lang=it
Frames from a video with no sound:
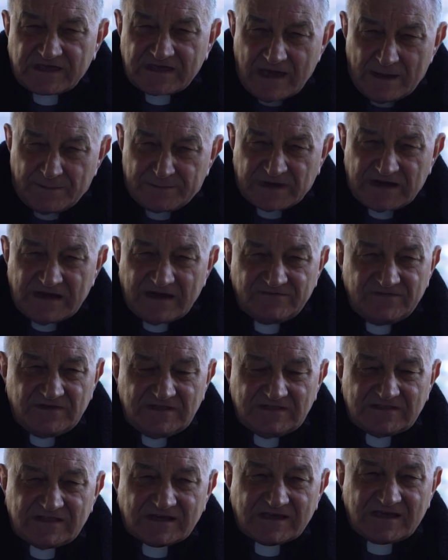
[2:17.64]
che apre la
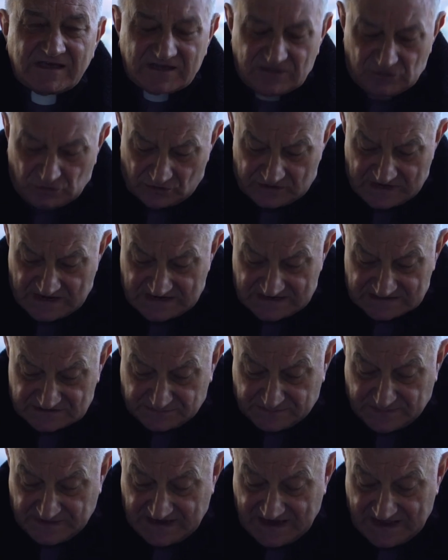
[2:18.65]
vita, che ridona la
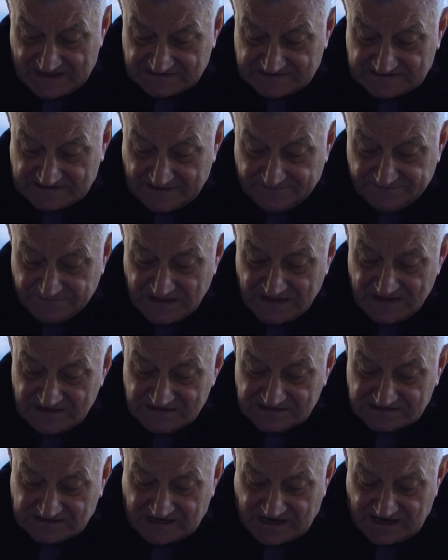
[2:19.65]
speranza.
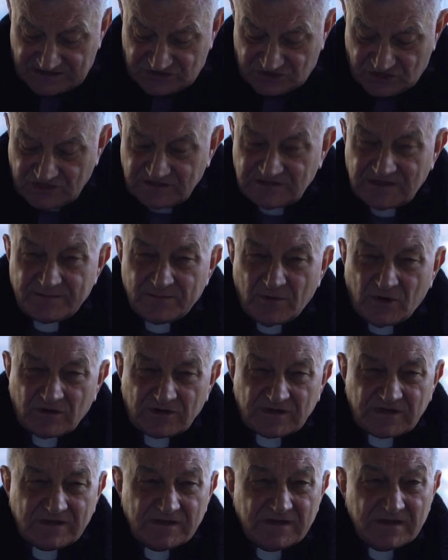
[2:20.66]
Scaccia i
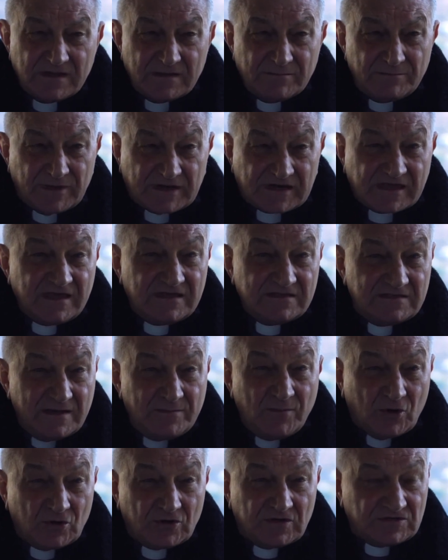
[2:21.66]
demoni, perché i
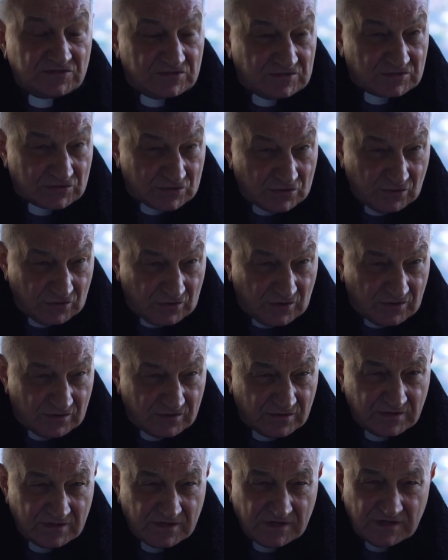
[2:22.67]
demoni ci sono